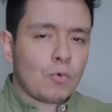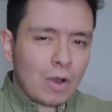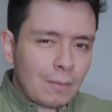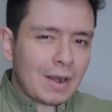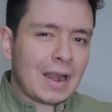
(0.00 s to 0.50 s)

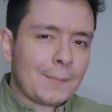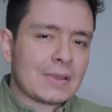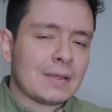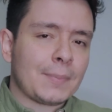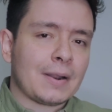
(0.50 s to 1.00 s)
¿Cuál vale la
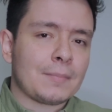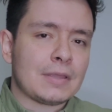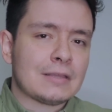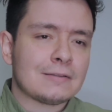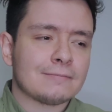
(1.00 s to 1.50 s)
pena para
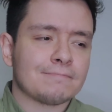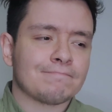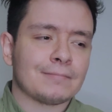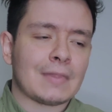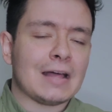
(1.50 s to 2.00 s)
mí
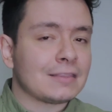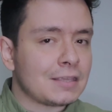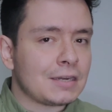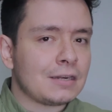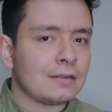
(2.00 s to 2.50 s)

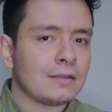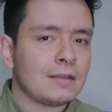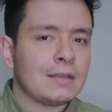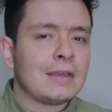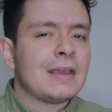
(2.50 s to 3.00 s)
adquirir
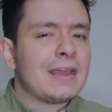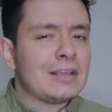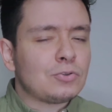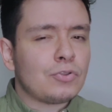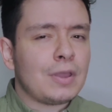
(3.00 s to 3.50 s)

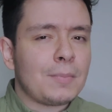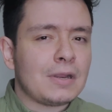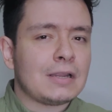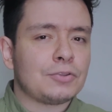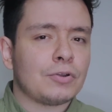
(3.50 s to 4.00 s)
esos 10
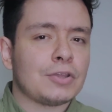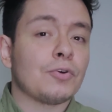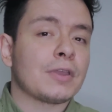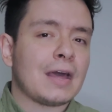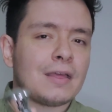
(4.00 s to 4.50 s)
mililitros que
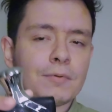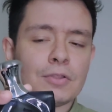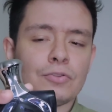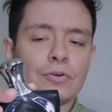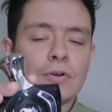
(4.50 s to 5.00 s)
nos queda
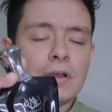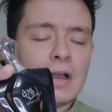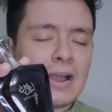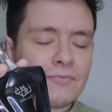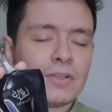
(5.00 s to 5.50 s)
debiendo
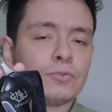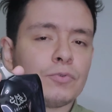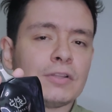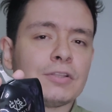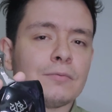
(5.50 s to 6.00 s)
Afnan
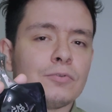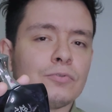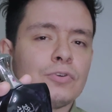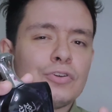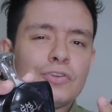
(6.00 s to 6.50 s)

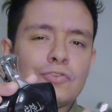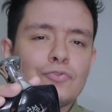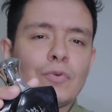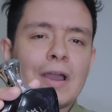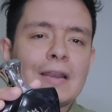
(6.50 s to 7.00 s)
Blue?
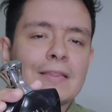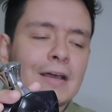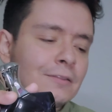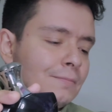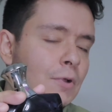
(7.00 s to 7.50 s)
Su
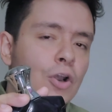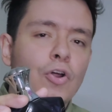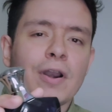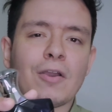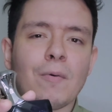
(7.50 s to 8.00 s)
calidad
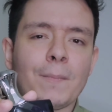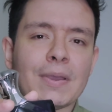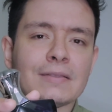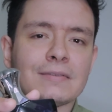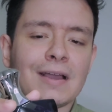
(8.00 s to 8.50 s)
los
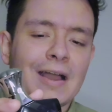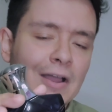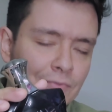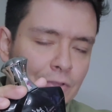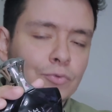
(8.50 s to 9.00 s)
recompensa.
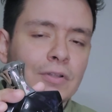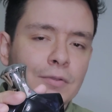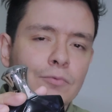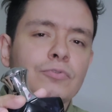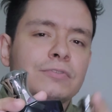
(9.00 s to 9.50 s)
Afnan
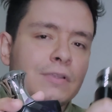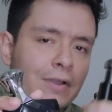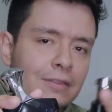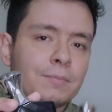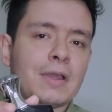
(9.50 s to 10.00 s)
Blue se
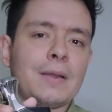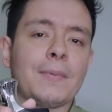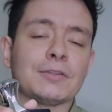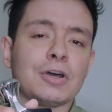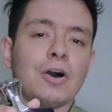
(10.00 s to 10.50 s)
lleva también el
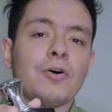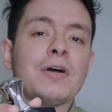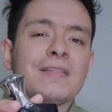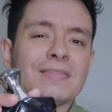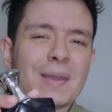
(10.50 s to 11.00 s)
apartado
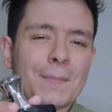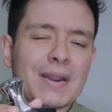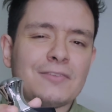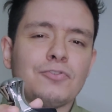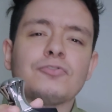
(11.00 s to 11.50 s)
de
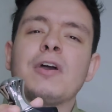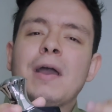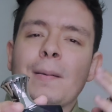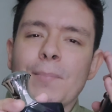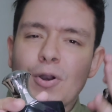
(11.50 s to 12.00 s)
precios,
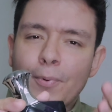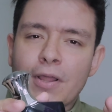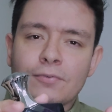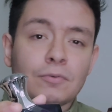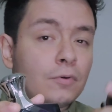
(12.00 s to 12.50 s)
pero
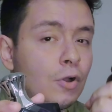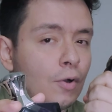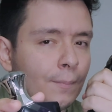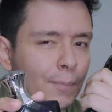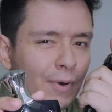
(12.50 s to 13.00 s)
por eso
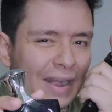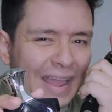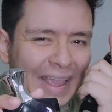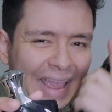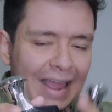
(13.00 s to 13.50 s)
por
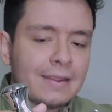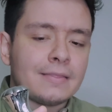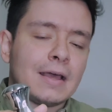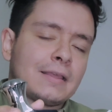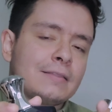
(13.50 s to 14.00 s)
la
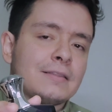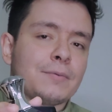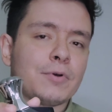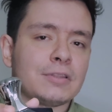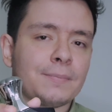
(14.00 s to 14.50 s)
calidad que
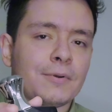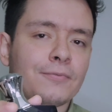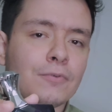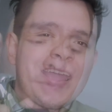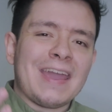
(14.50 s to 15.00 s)
tenemos este
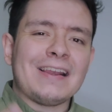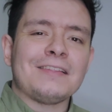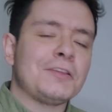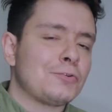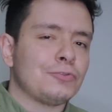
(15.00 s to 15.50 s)
perfume. El
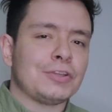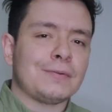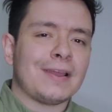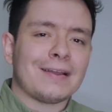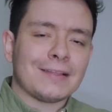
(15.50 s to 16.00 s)

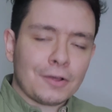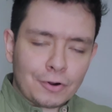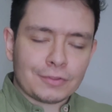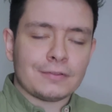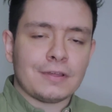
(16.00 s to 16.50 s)
indiscutible
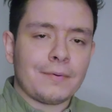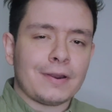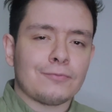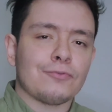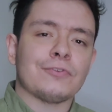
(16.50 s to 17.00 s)
ganador de este
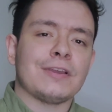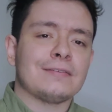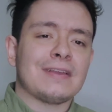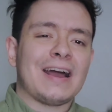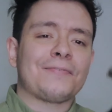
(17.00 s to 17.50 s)
versus
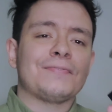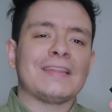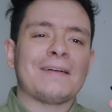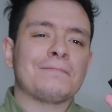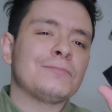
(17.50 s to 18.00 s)
es
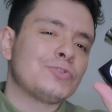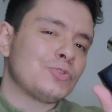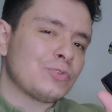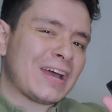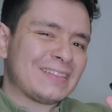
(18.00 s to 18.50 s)
Afnan
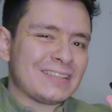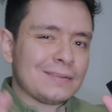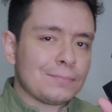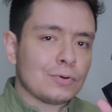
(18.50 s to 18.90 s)
Turati